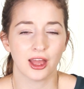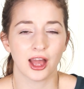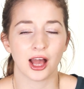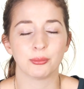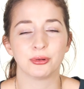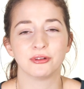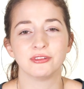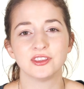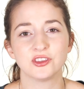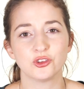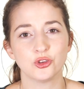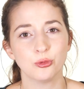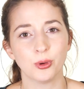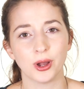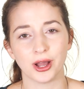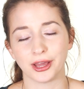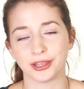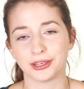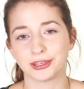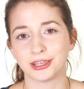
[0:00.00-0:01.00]
Aber wenn sie
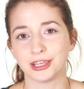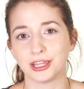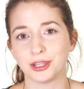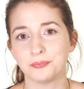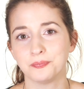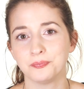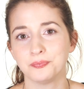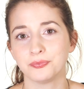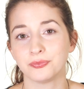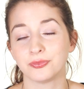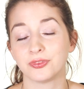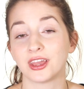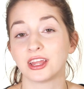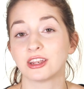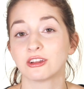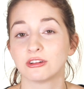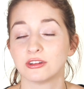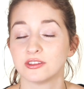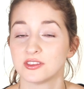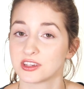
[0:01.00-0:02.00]
überhand nehmen,
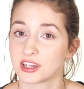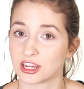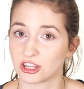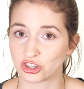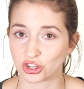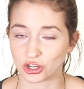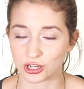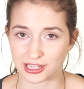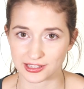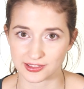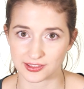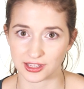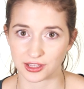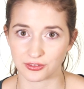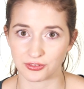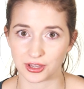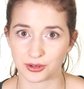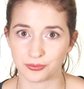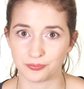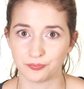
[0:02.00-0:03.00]
dann können sie ganz schön
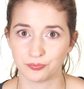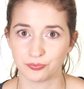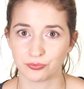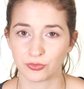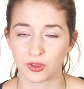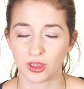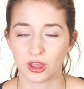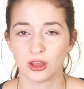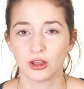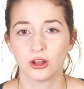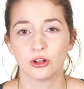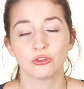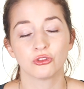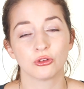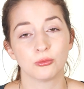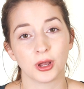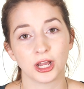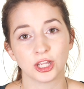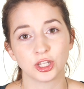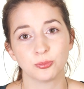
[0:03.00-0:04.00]
lästig werden.
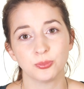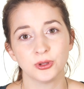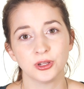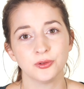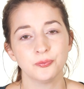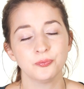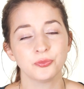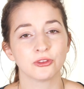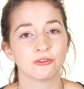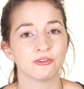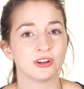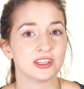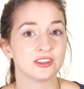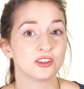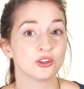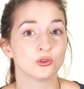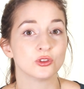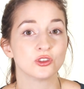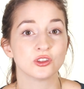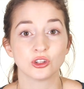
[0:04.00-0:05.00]
Zum Beispiel, weil
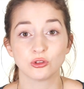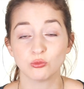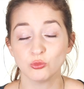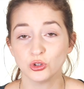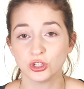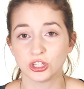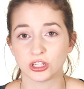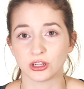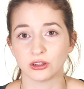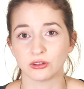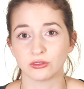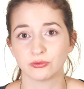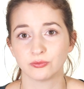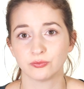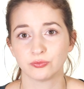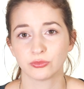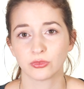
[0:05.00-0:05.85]
sie uns entmutigen.